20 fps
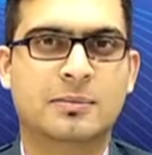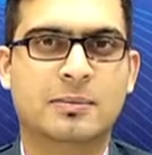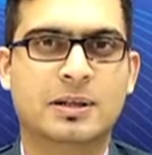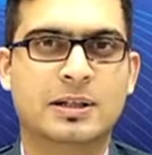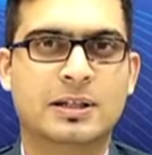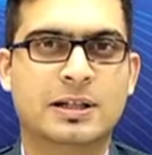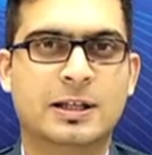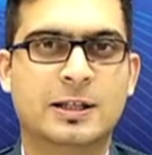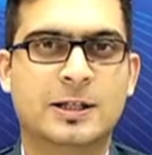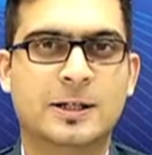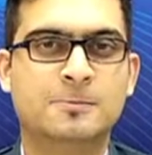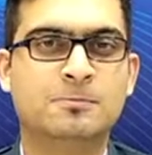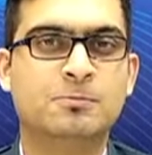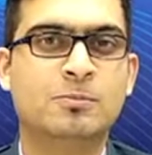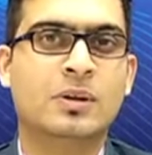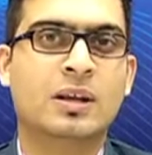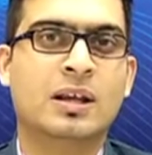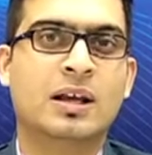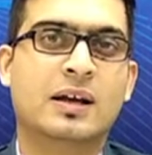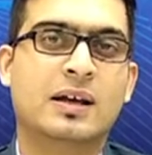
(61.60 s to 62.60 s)
हमने दिया था
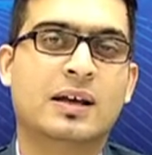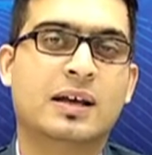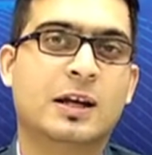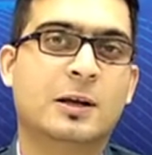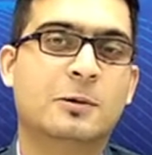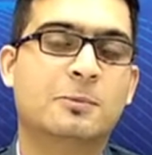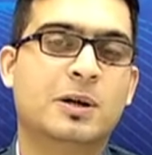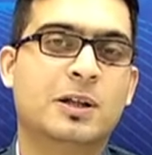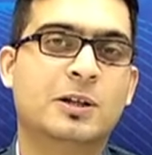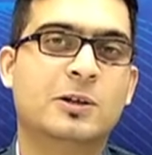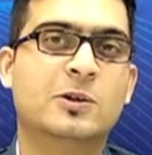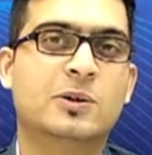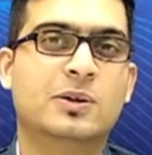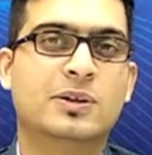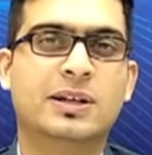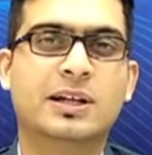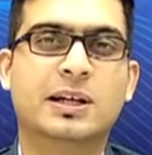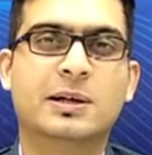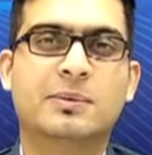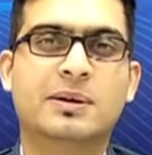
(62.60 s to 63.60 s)
ग्यारह पाँच सौ
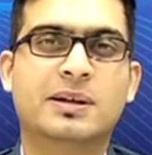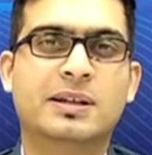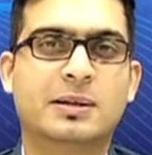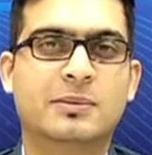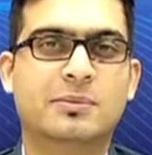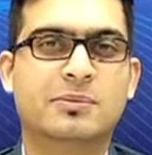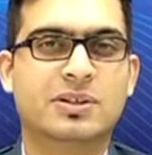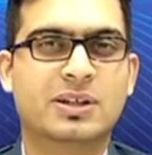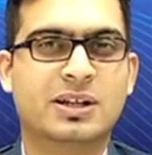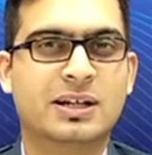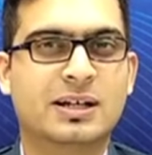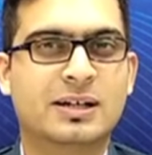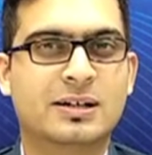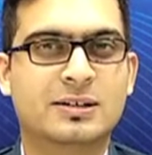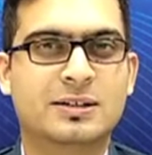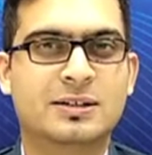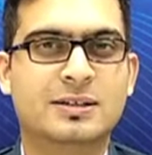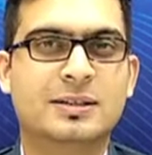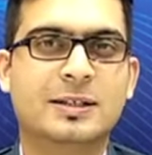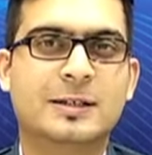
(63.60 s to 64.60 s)
अस्सी के पास आप सेल कर
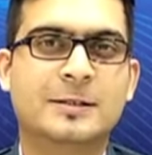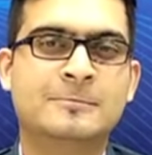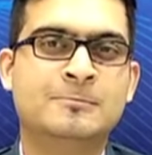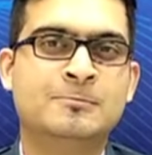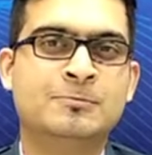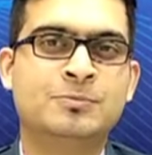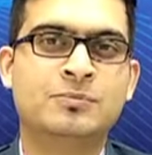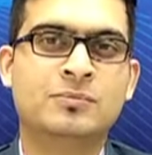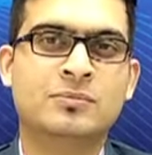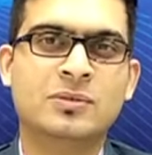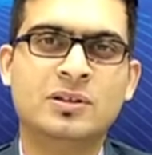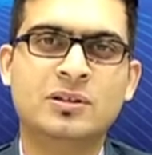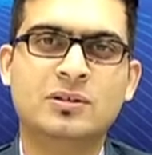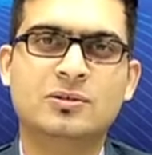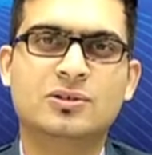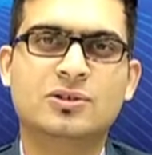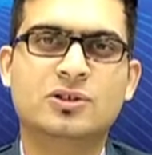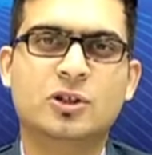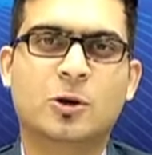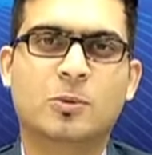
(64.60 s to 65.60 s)
सकते हैं
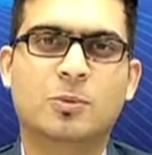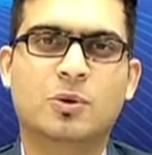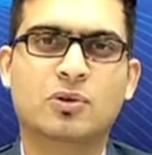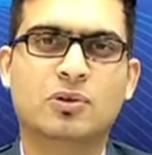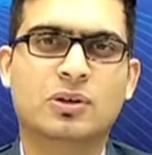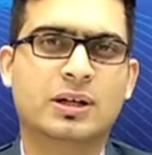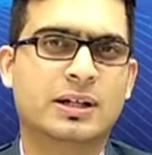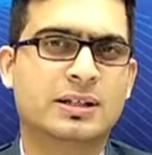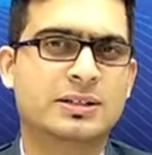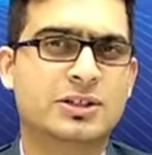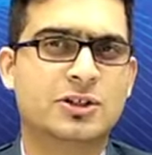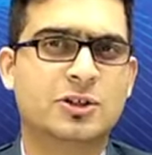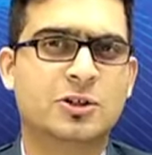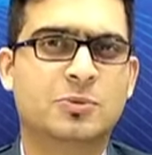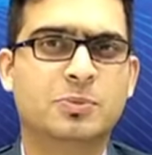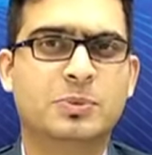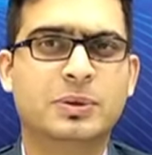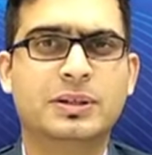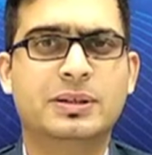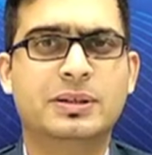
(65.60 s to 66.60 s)
स्टॉप लॉस रहेगा
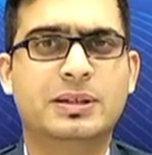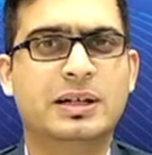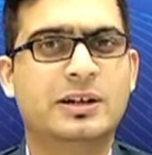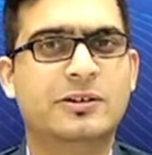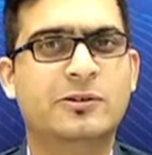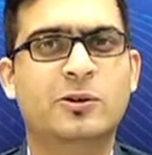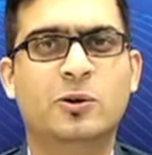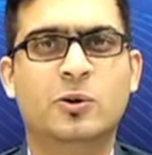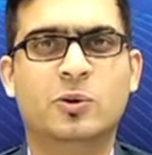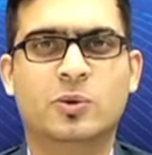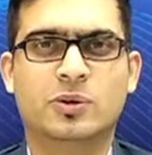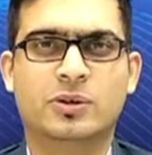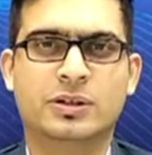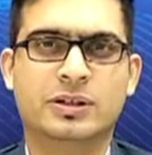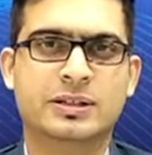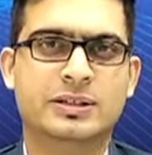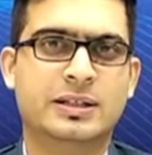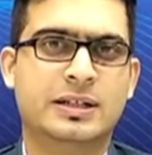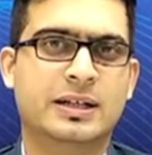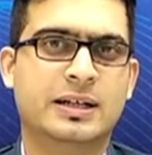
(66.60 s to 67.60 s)
बीस का और
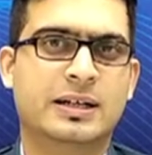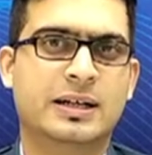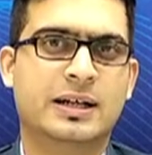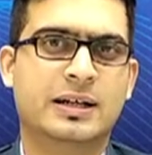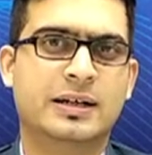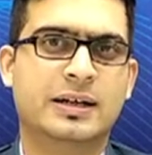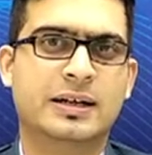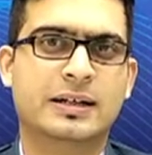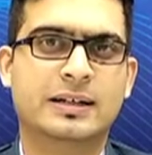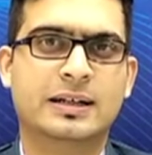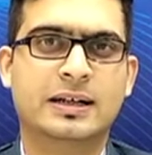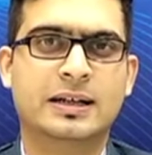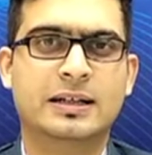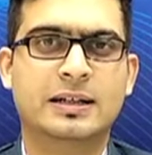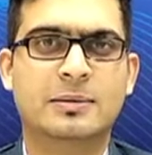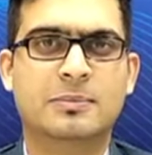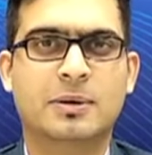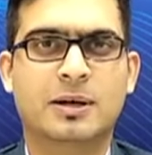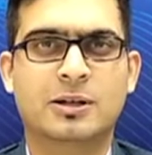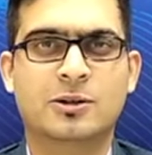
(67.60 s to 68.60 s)
नीचे के टारगेट के
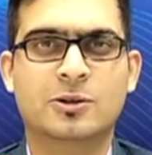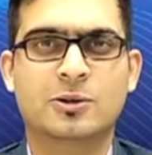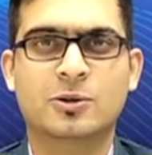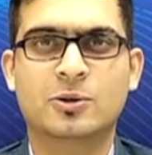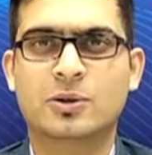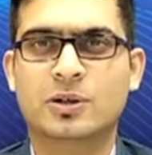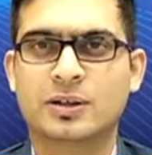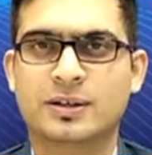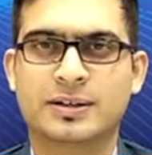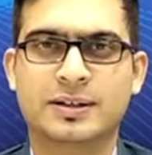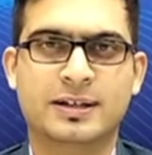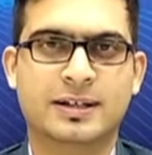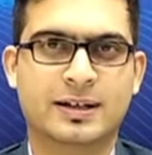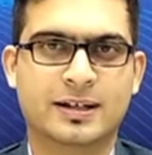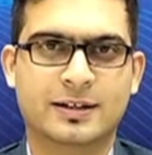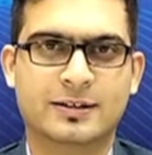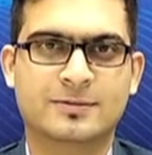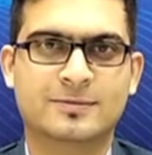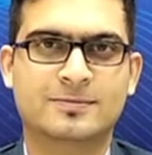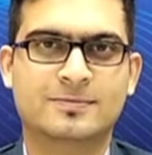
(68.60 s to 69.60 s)
लिए अस्सी
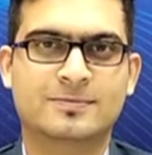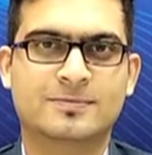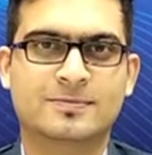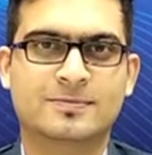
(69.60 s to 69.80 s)
के